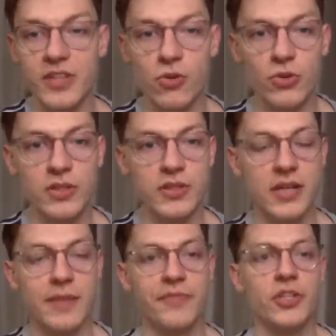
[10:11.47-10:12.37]
und
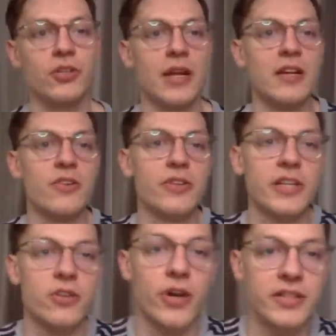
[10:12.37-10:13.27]
ähm, wie schon
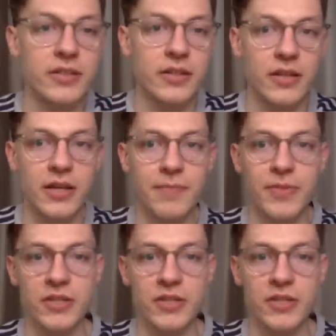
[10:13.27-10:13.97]
angekündigt, heute ähm,